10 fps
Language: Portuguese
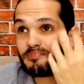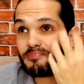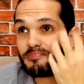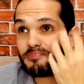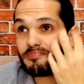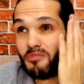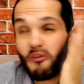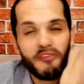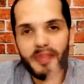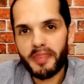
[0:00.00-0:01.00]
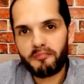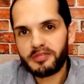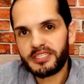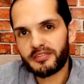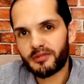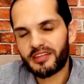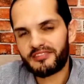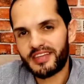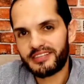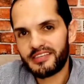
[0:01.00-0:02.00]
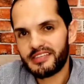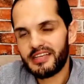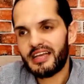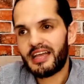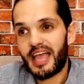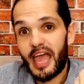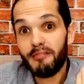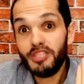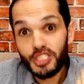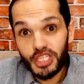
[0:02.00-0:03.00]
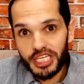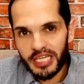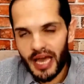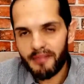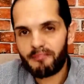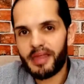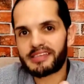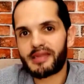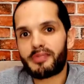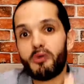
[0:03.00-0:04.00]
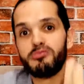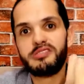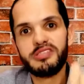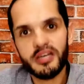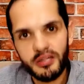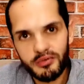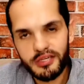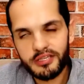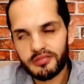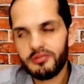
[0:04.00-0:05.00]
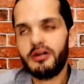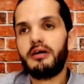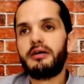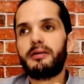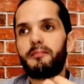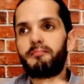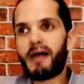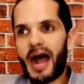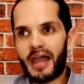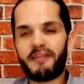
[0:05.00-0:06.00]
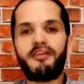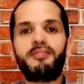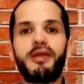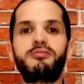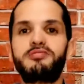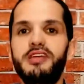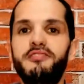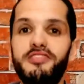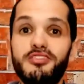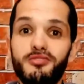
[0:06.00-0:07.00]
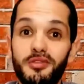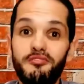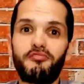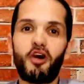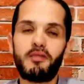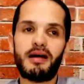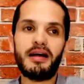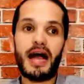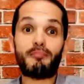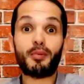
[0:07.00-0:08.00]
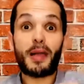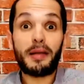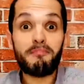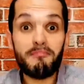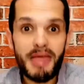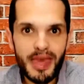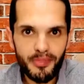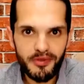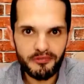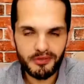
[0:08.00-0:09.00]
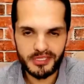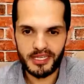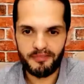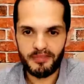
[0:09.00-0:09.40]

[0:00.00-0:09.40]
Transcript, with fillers: 90% das vezes é mentira, a empresa está usando isso para vender um serviço de forma a botar medo em você.